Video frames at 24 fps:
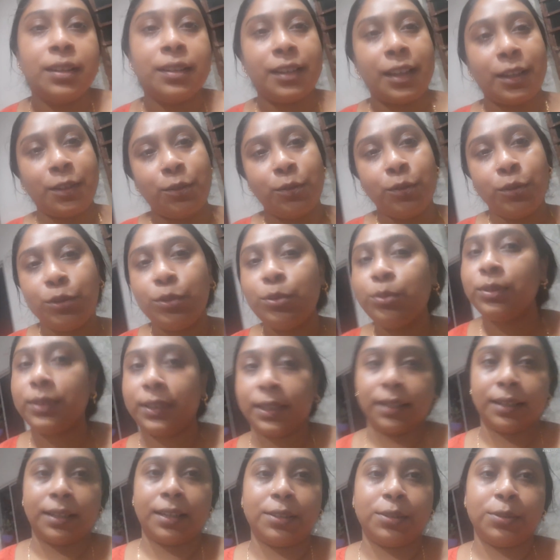তার জন্য
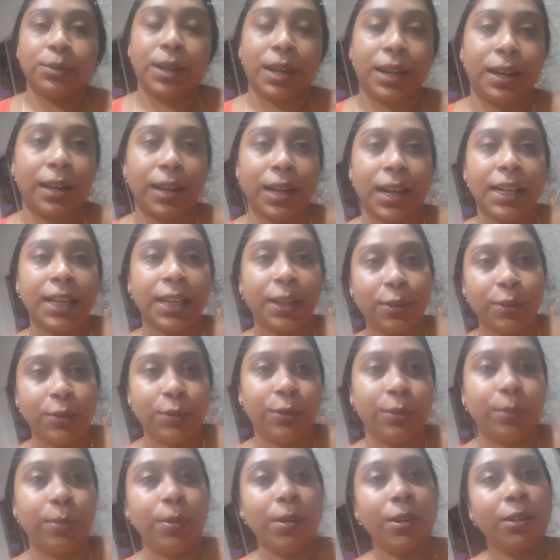টুকটাক কিছু কেনাকাটাও
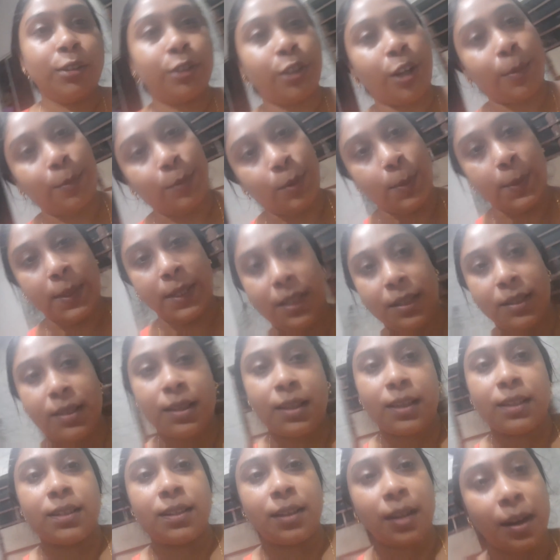করব সব তোমাদের
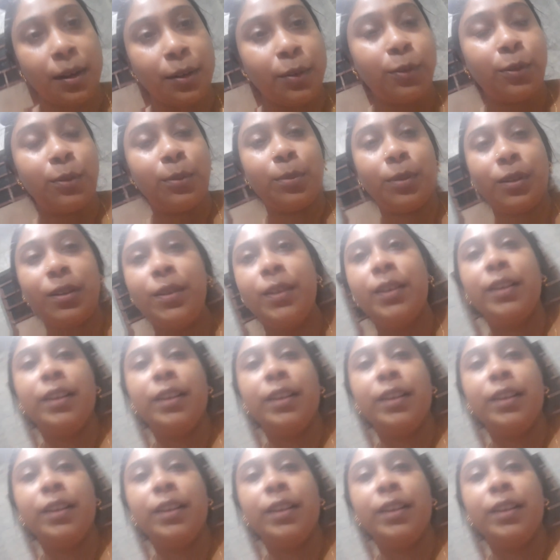সাথে শেয়ার করব